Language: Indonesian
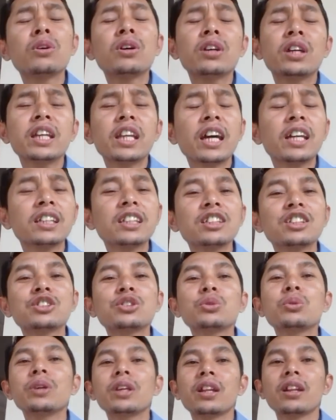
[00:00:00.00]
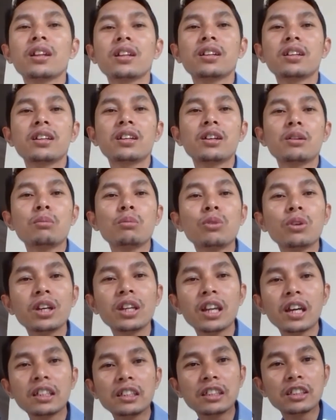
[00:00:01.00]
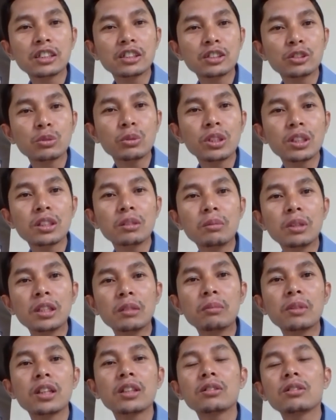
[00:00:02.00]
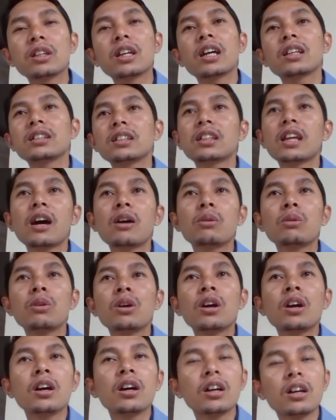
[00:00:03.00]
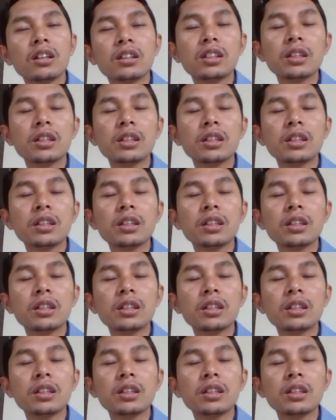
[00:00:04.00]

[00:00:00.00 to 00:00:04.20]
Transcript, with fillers: mungkin hanya secuil mungkin hanya secuil teman-teman itu dikasih tahu uh,